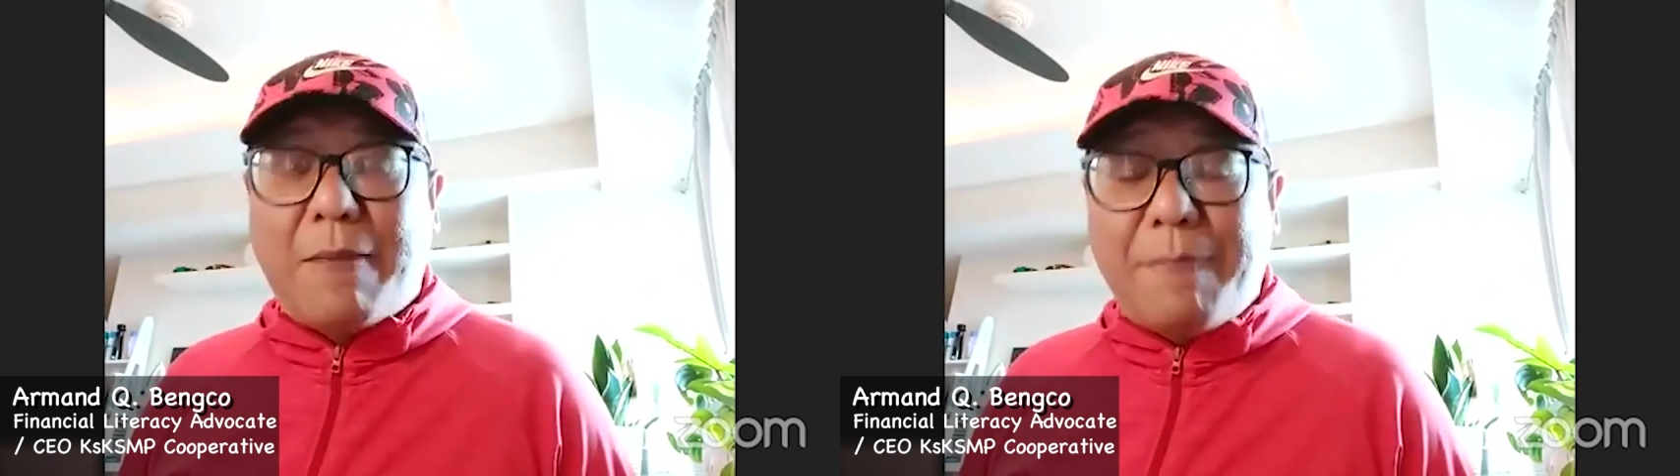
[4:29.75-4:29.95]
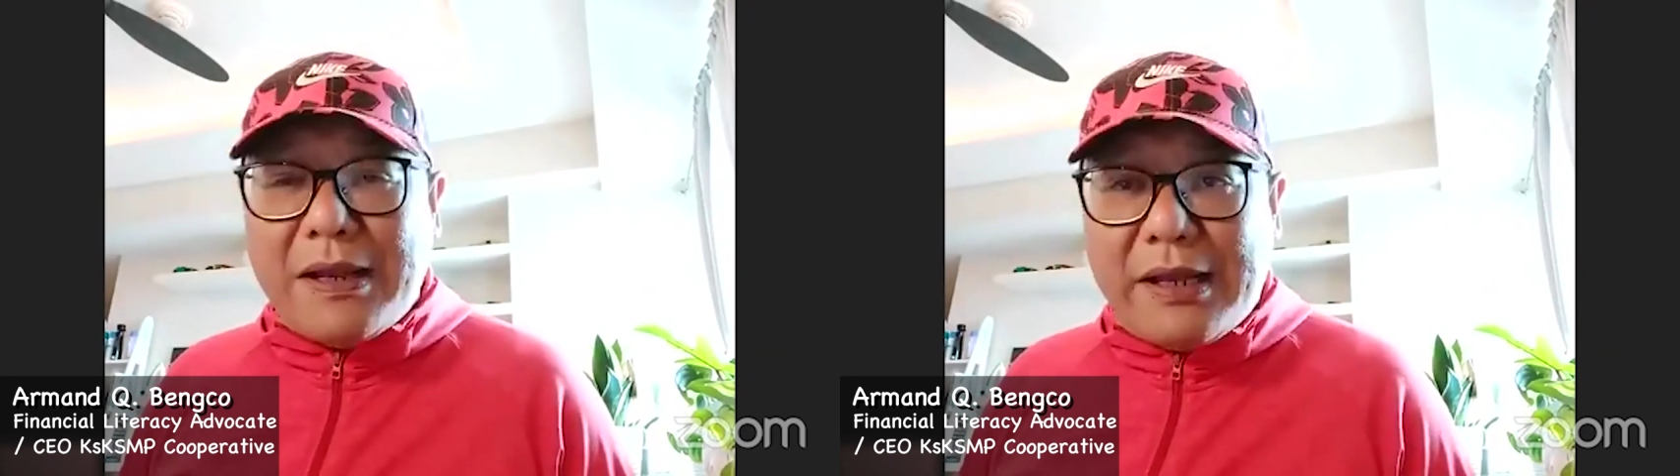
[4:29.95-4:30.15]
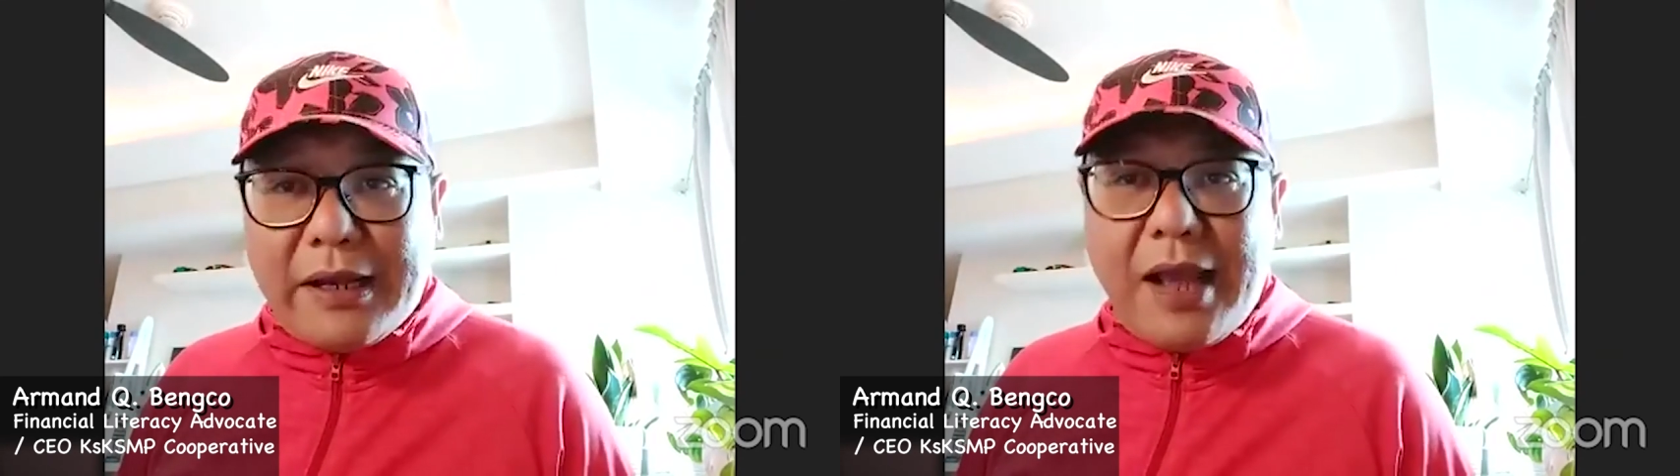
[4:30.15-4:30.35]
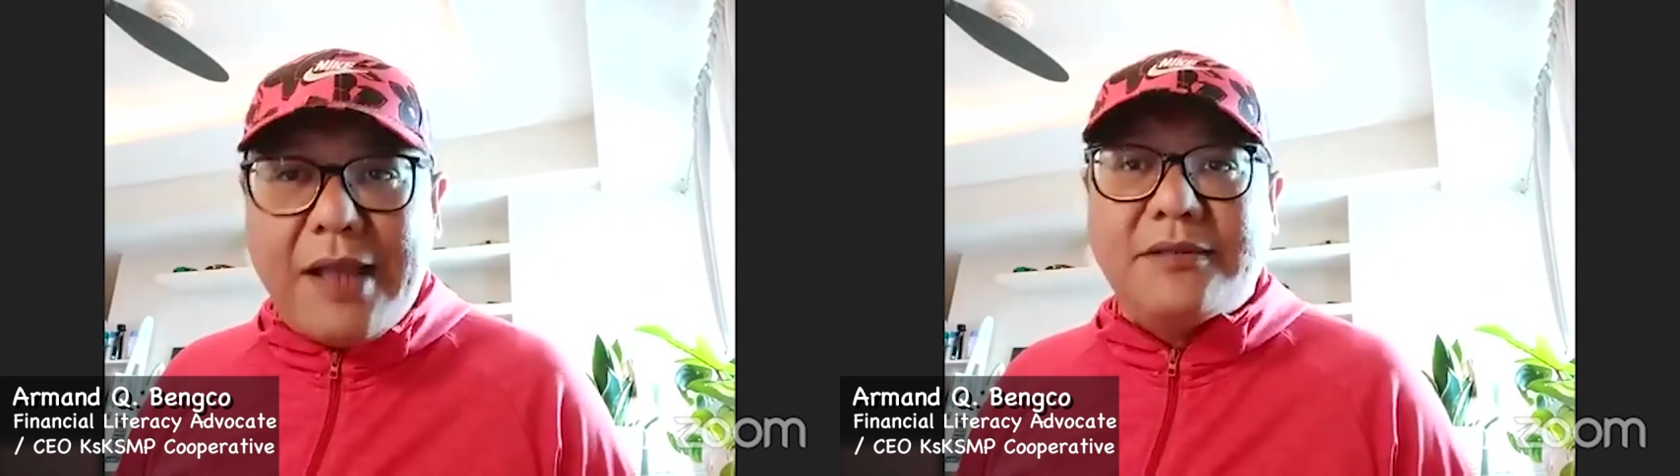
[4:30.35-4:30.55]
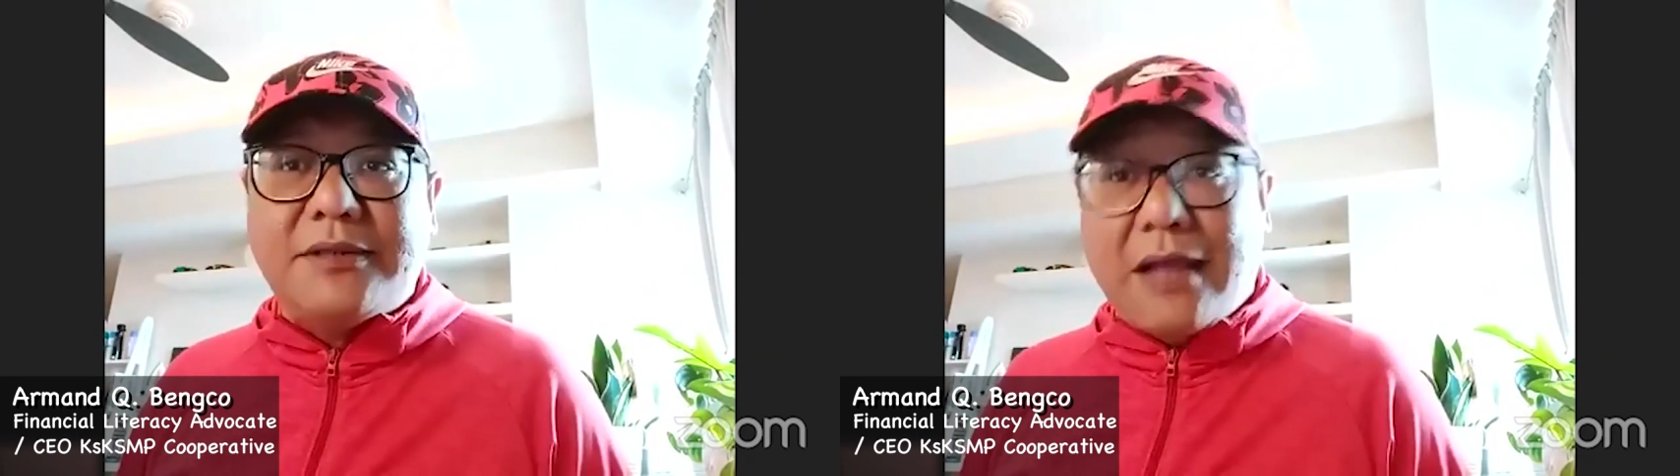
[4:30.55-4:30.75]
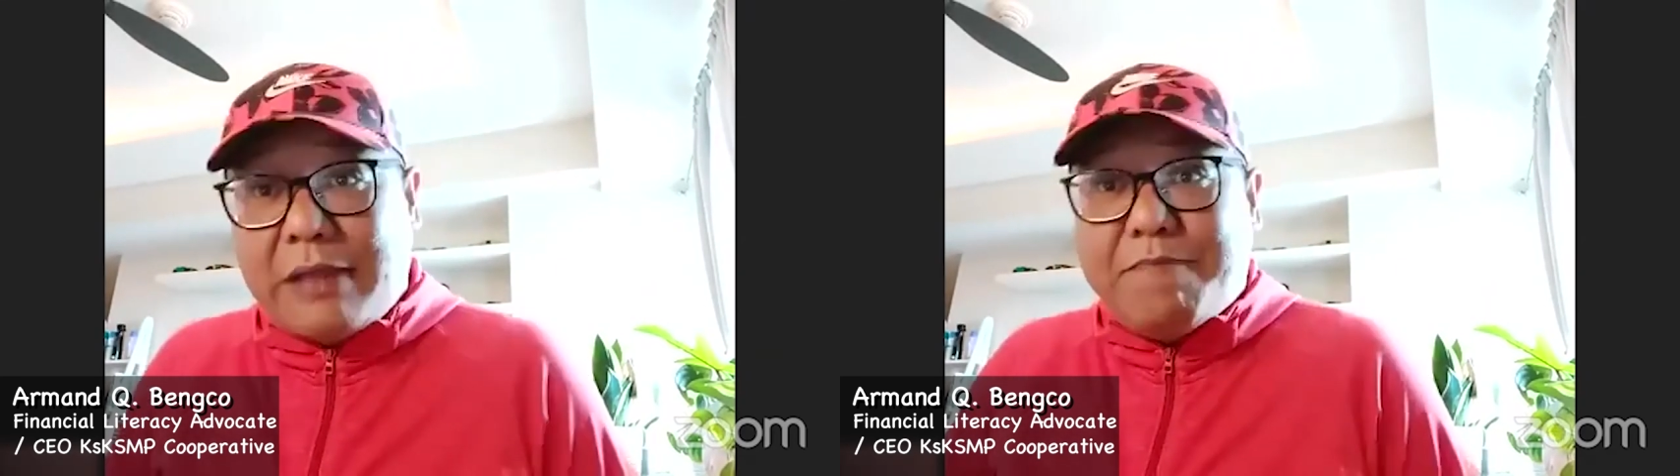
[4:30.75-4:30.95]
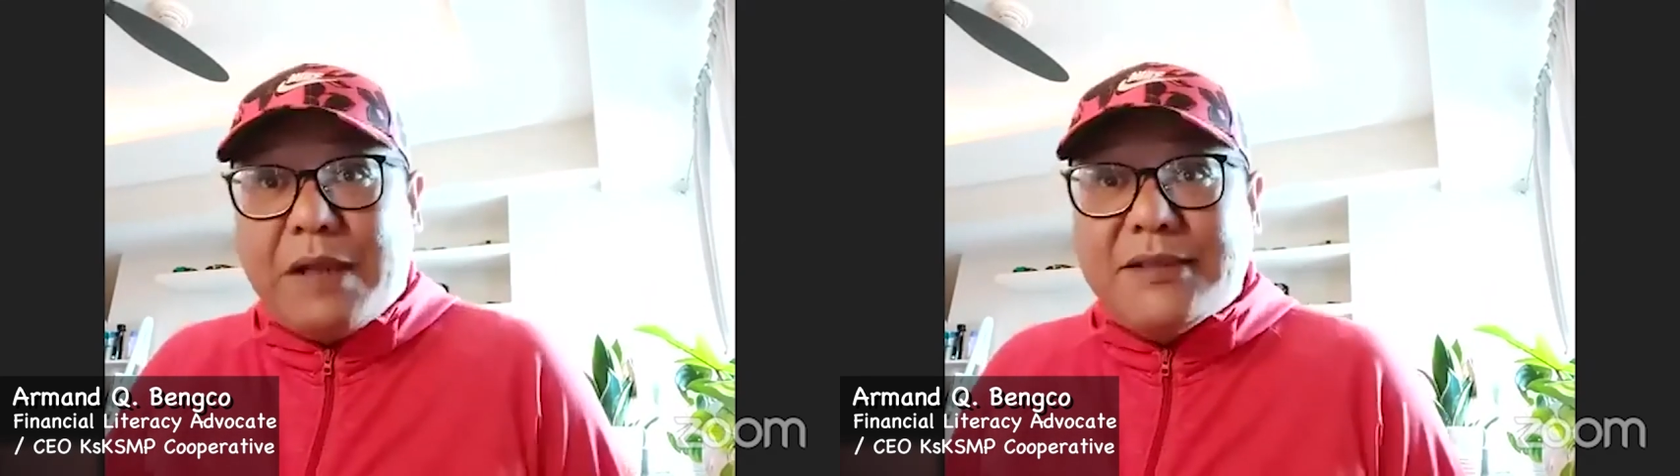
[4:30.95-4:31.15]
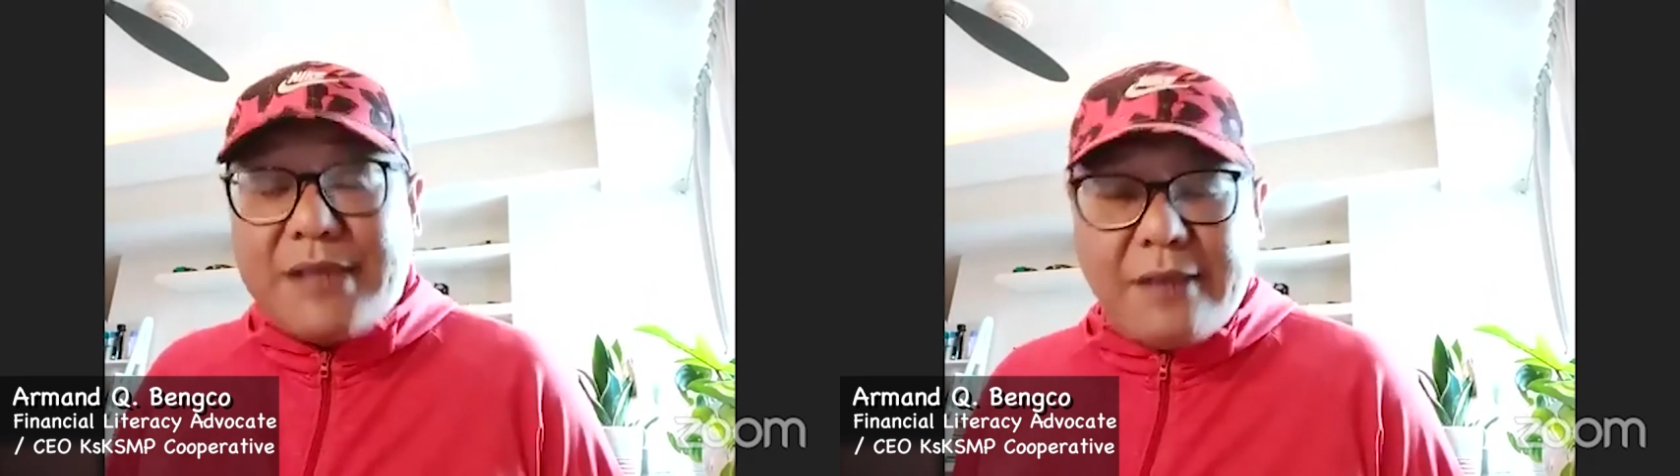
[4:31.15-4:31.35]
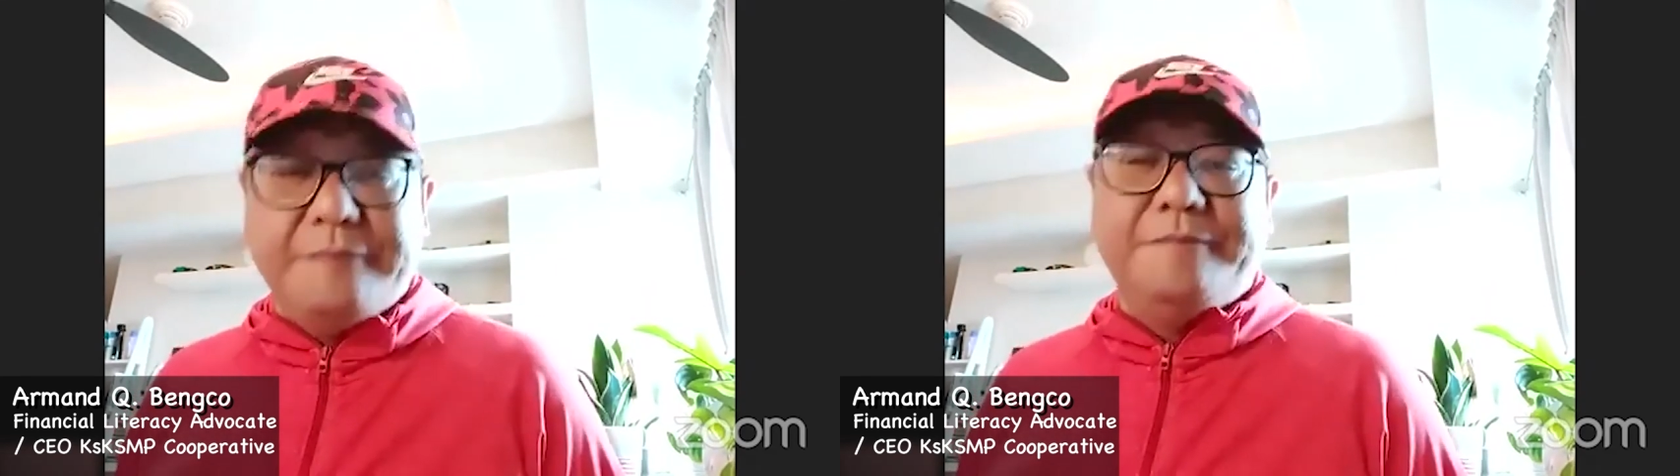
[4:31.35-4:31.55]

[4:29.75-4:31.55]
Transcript: kapaligiran, sa ating bansa,